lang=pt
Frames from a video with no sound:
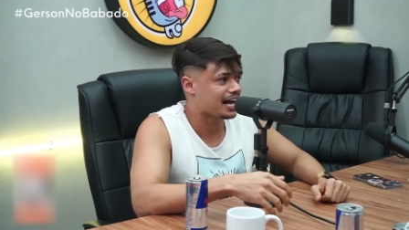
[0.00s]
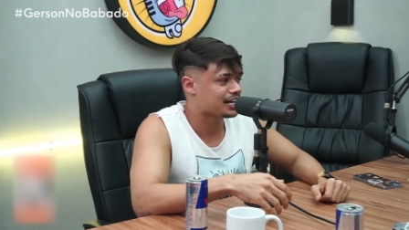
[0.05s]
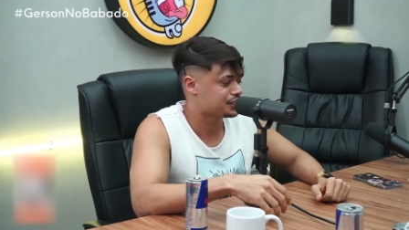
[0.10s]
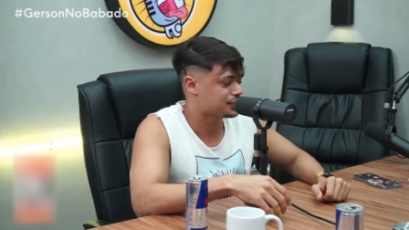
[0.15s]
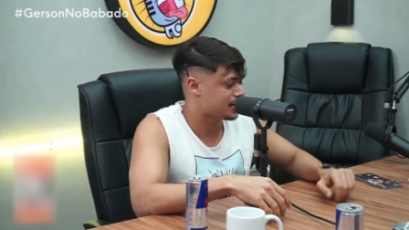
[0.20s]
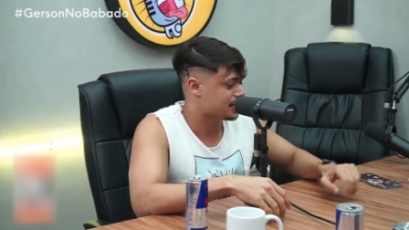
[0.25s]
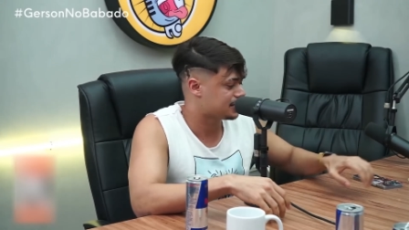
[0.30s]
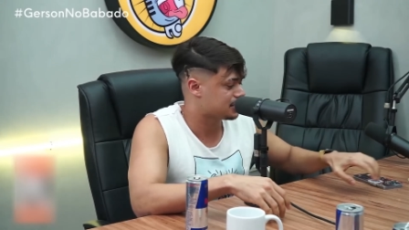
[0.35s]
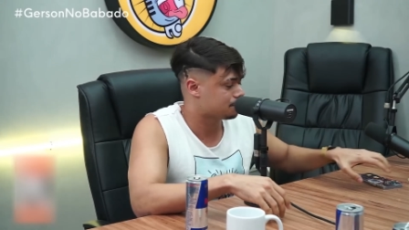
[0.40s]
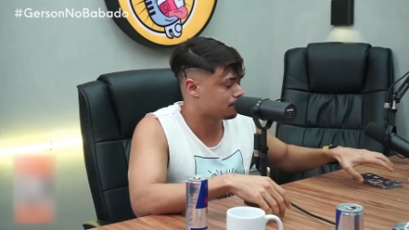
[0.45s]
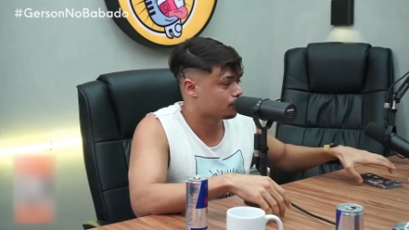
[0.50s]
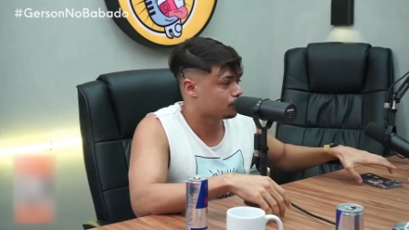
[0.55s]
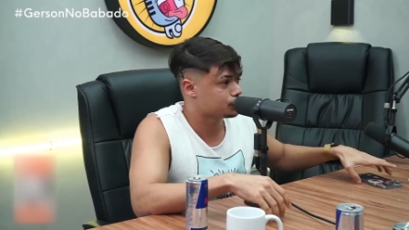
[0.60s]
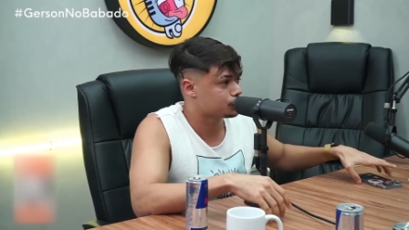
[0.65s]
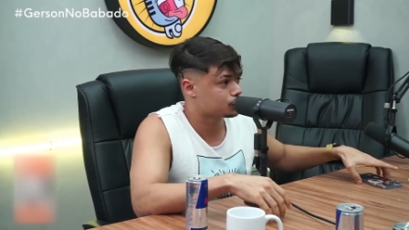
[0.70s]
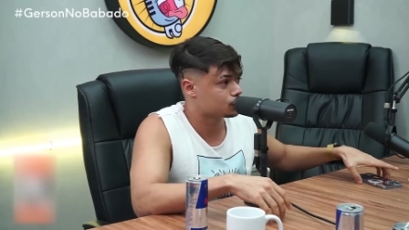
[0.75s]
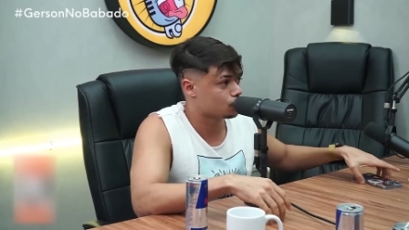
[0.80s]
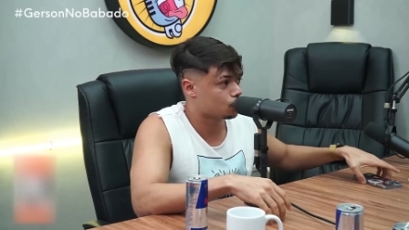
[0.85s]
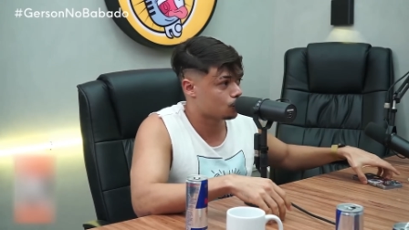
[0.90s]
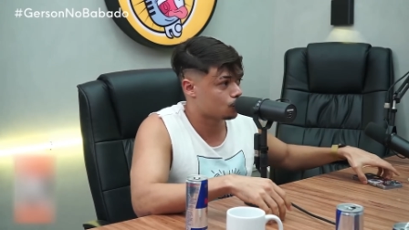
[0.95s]
a gente
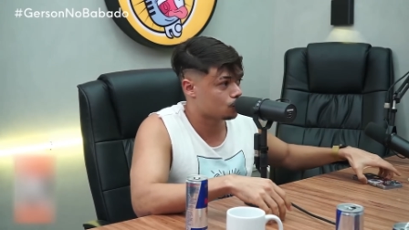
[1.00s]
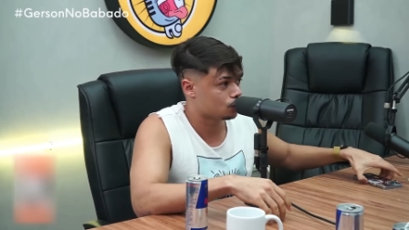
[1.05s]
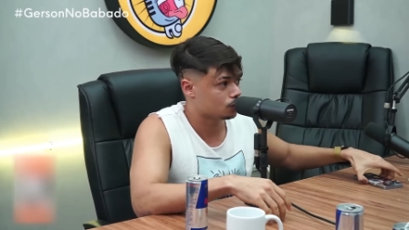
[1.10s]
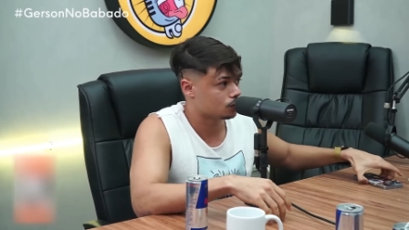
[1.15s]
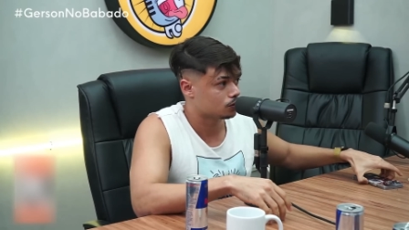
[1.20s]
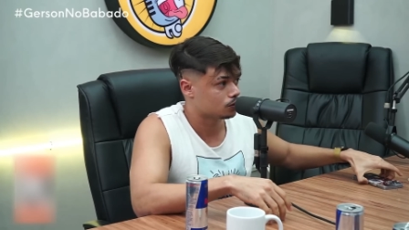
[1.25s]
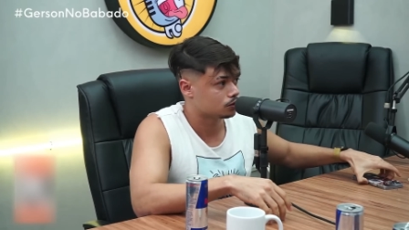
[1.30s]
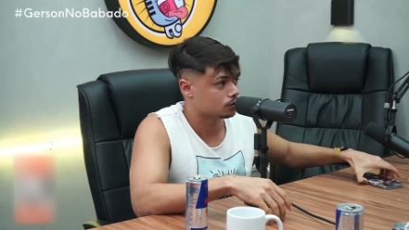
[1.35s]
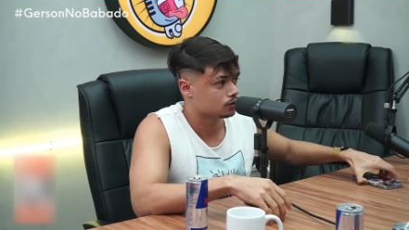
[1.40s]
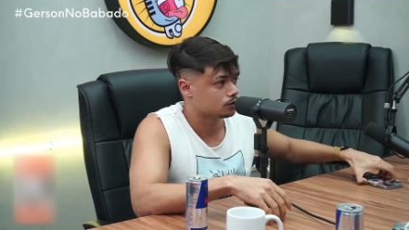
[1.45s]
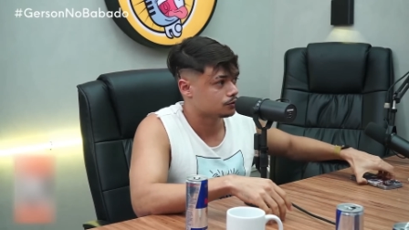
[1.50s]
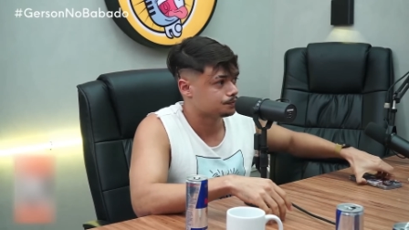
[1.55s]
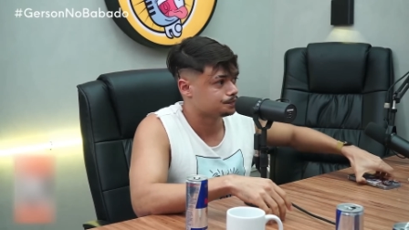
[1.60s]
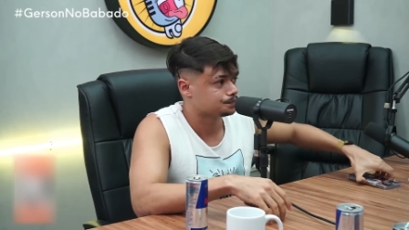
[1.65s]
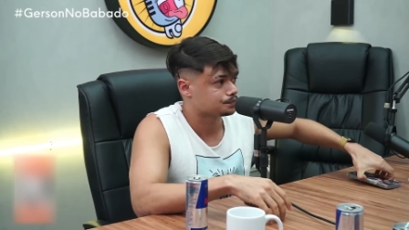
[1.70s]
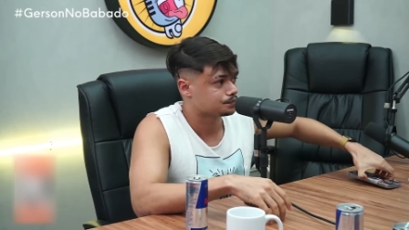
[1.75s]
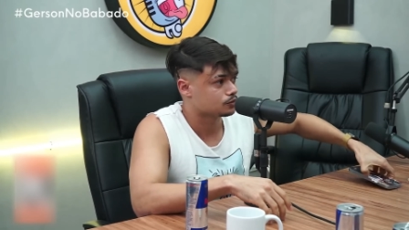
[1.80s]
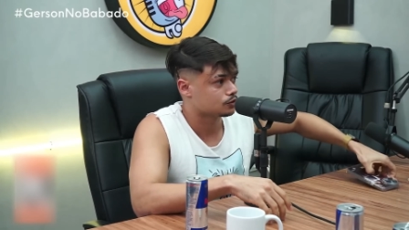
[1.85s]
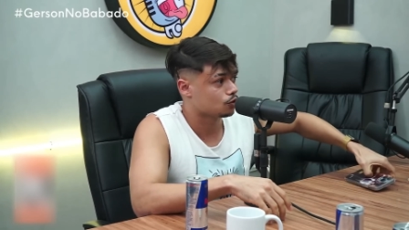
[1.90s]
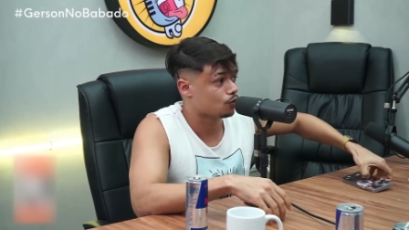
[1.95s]
mostrou
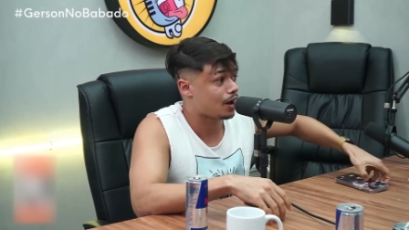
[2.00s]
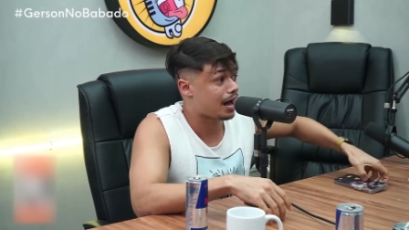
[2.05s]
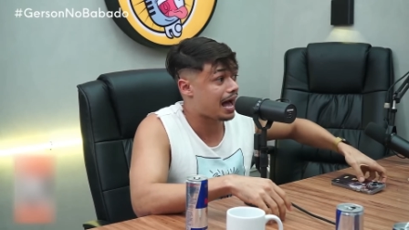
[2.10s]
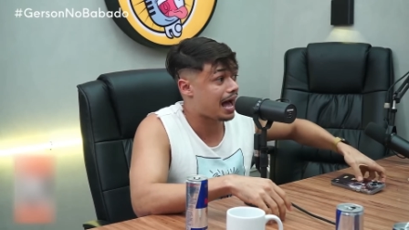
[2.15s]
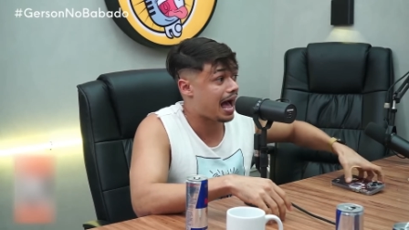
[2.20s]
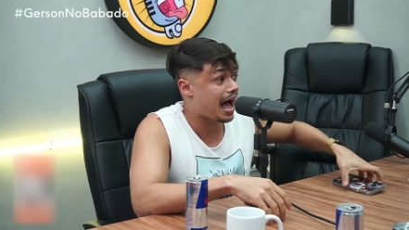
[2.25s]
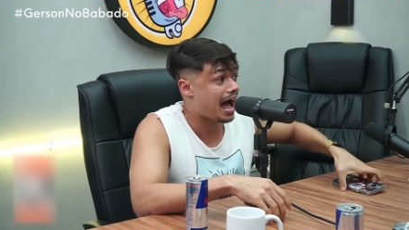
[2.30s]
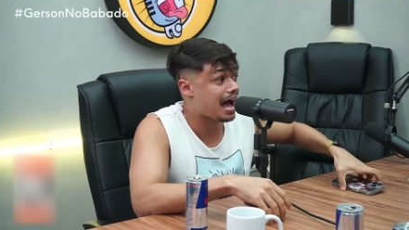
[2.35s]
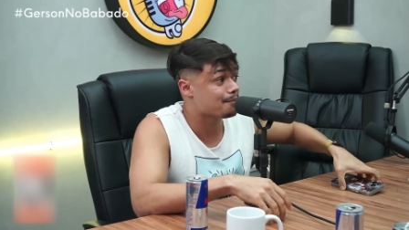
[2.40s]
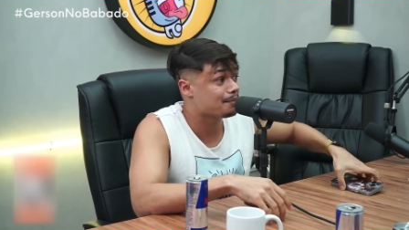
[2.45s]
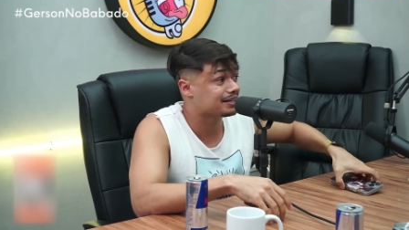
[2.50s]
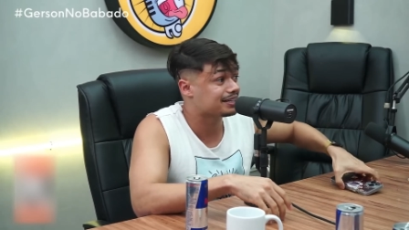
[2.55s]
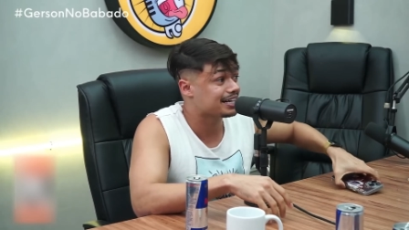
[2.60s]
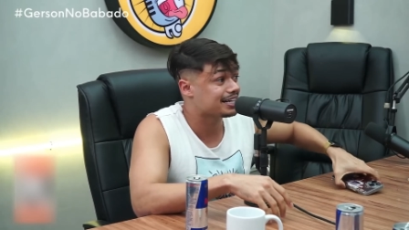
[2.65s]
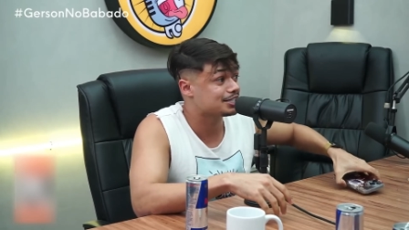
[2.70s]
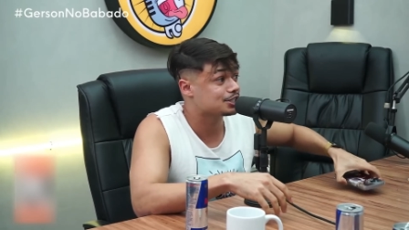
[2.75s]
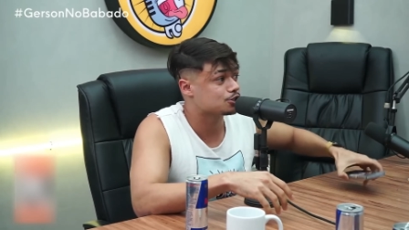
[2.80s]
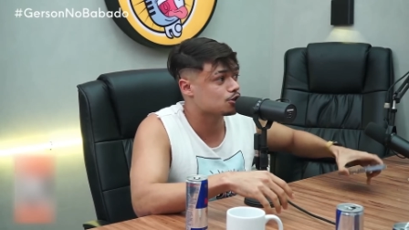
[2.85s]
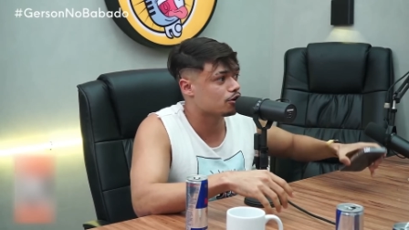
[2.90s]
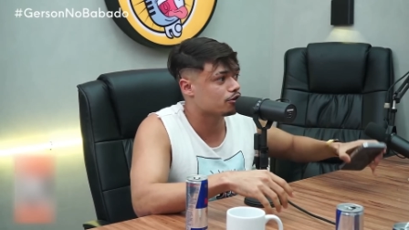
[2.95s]
uma arma de
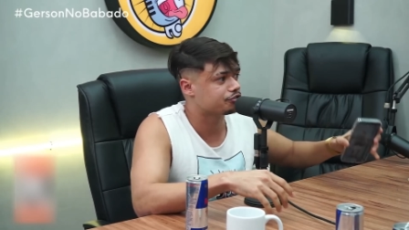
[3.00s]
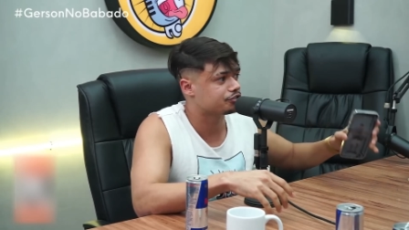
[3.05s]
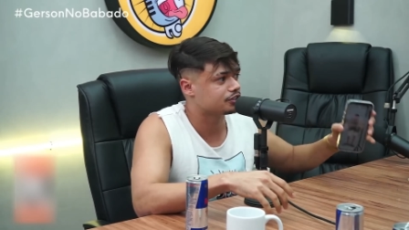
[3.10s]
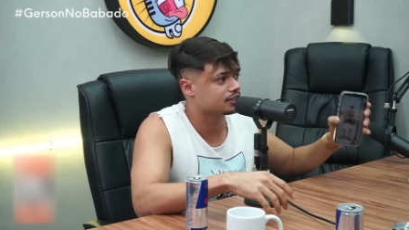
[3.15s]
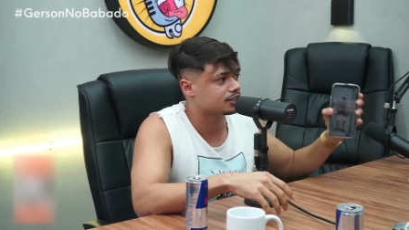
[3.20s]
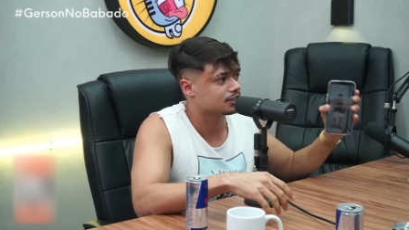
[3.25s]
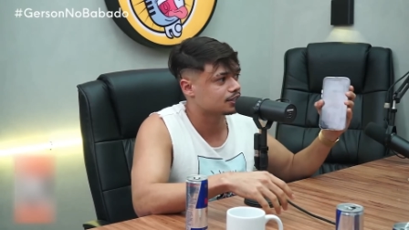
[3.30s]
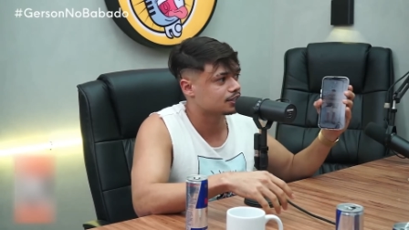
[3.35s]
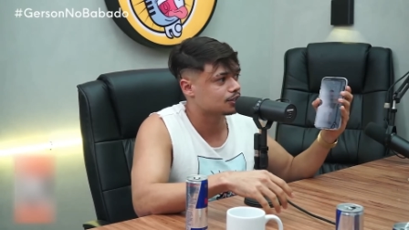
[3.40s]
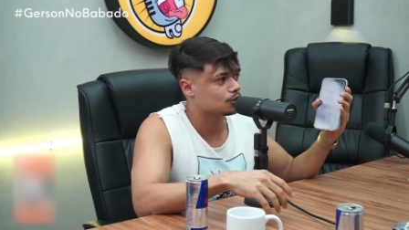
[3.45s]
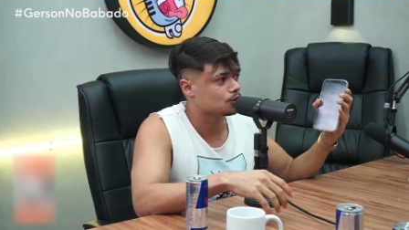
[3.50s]
airsoft